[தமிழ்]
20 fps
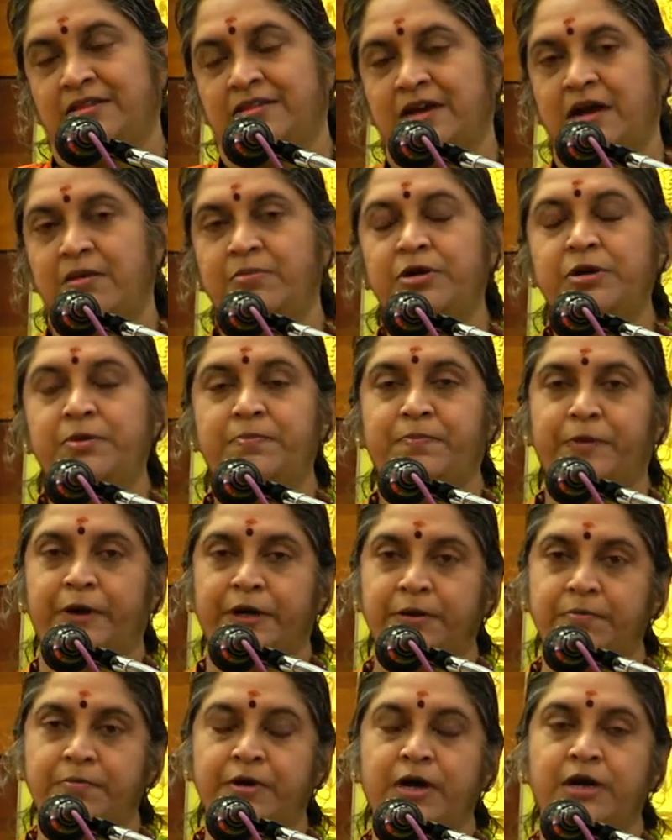தமிழ்
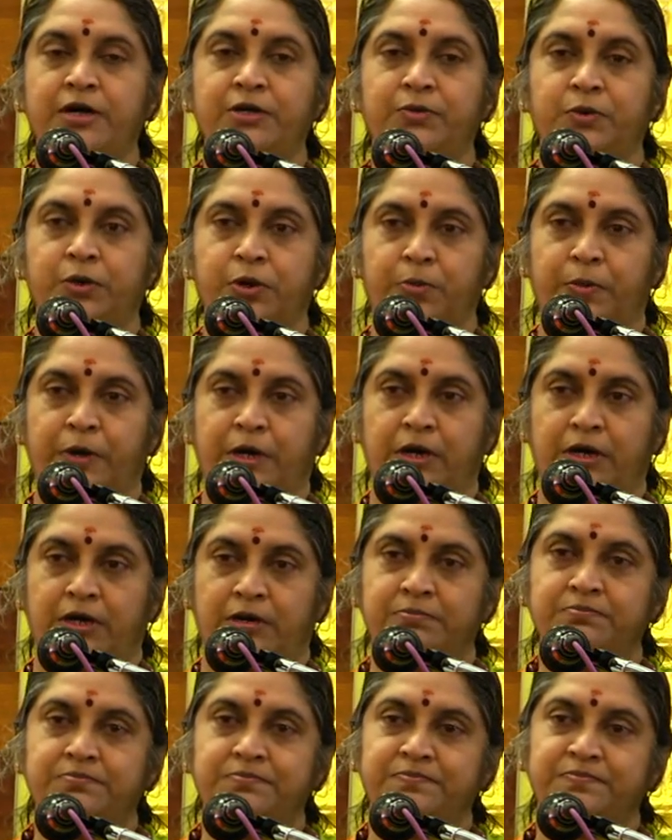பண்பாடு ஒரு
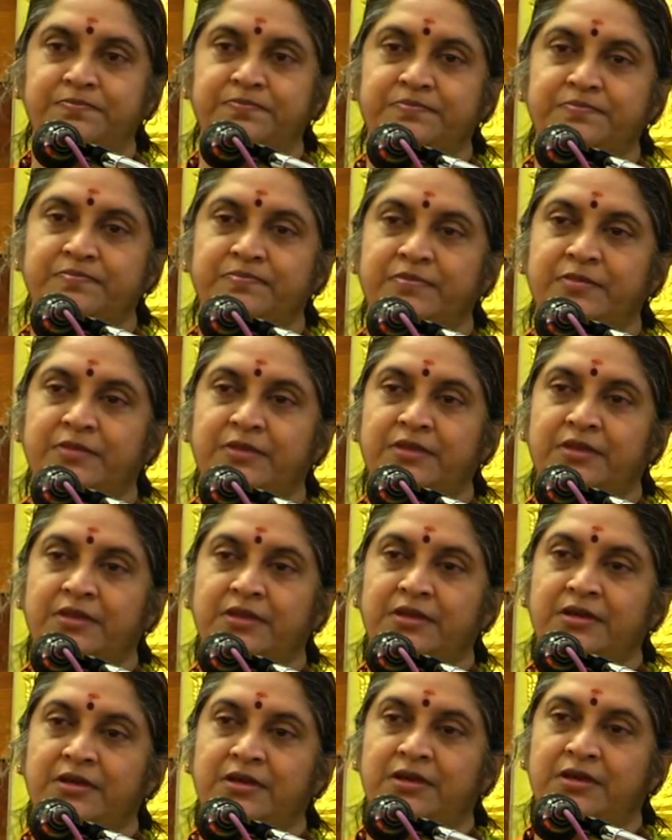பக்கம்
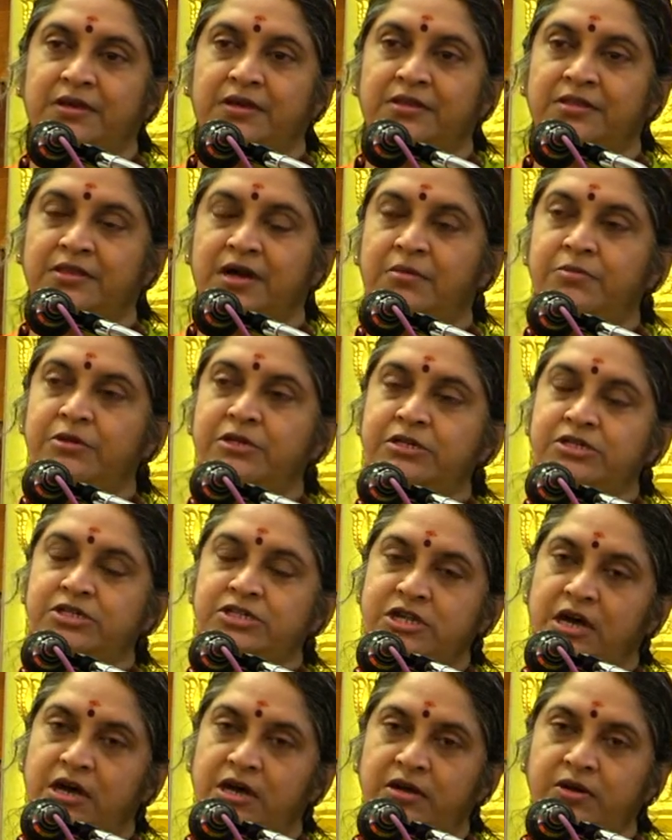தமிழ்
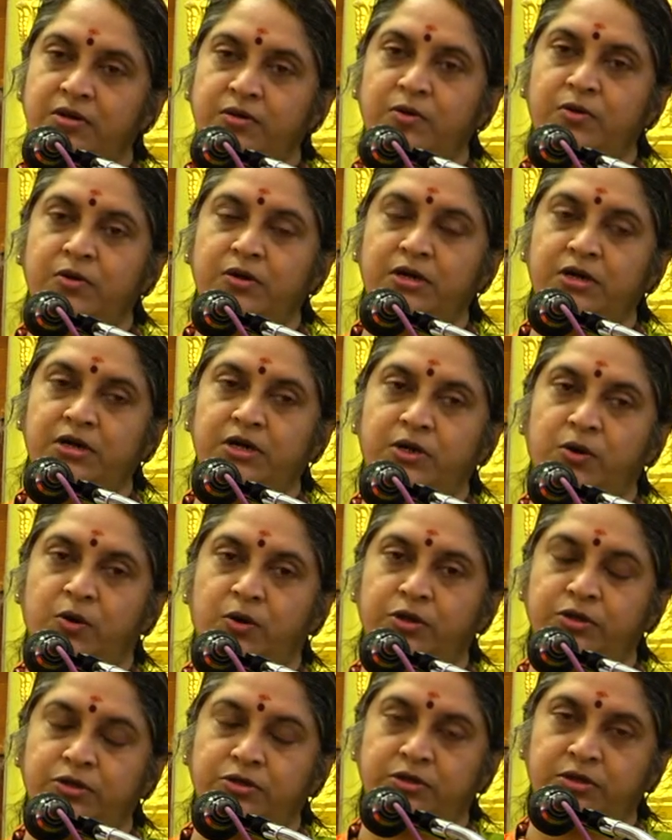சான்றோர்கள்
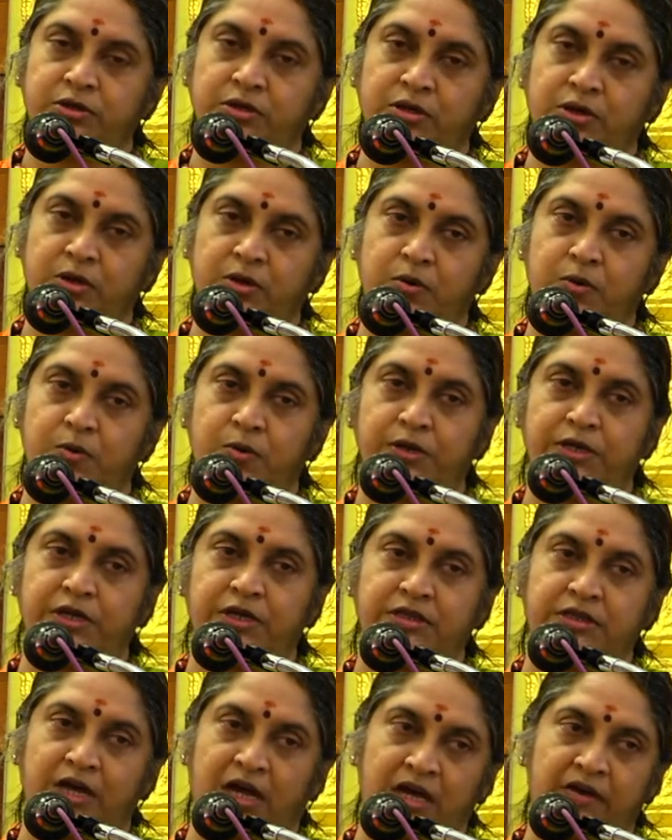கொடுத்திருக்கக்கூடிய
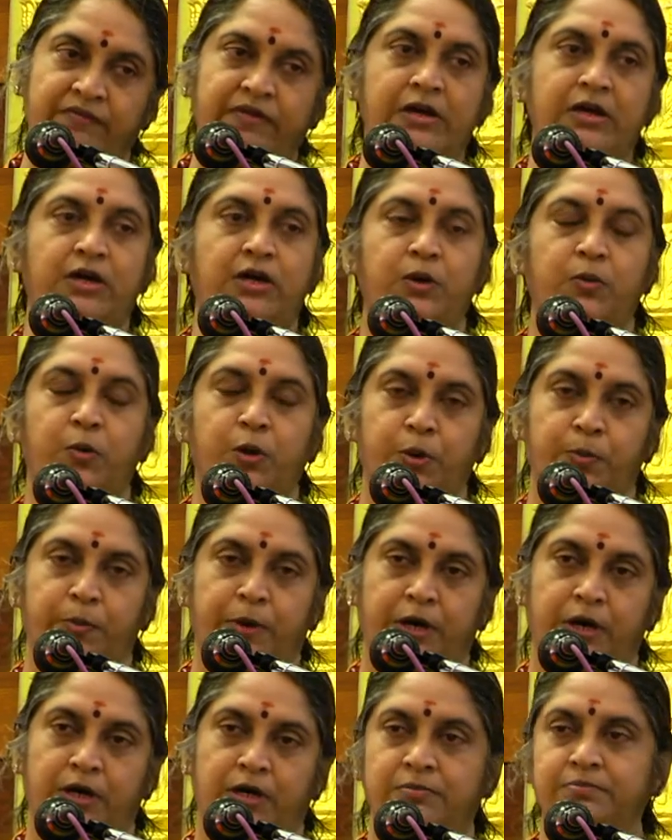தகவல்கள் ஒரு
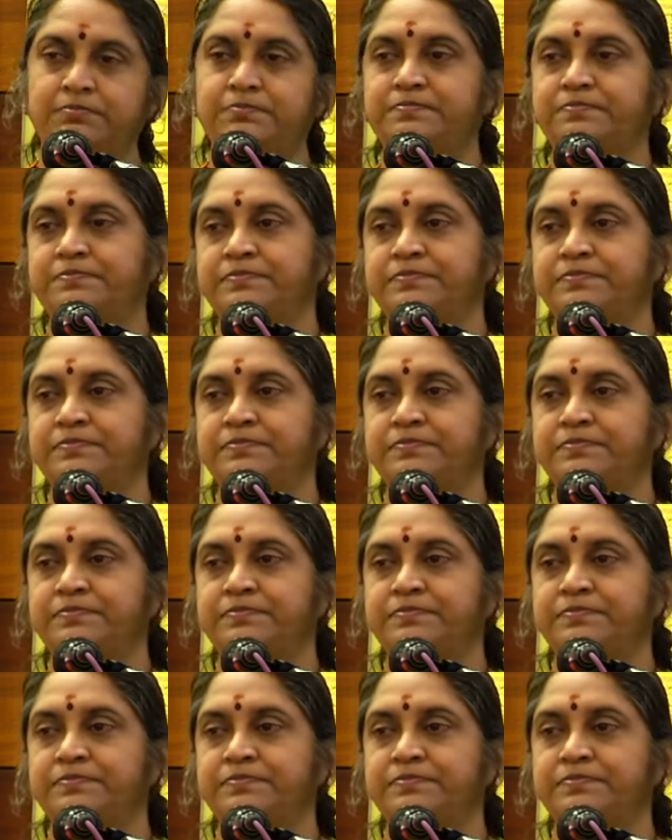பக்கம்